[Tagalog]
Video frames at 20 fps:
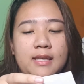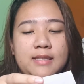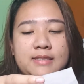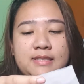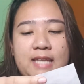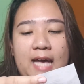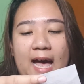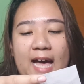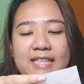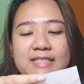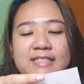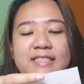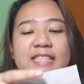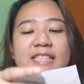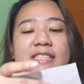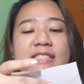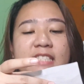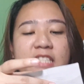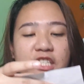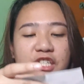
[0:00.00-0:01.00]
sa Aztec
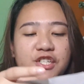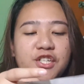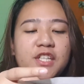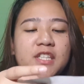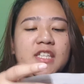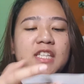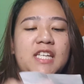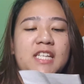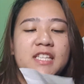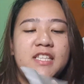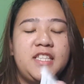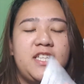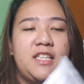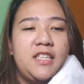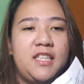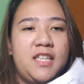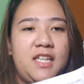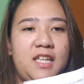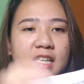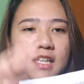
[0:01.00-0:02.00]
Secret Indian
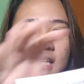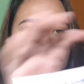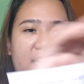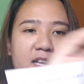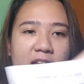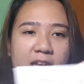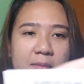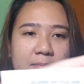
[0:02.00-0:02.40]
Healing Clay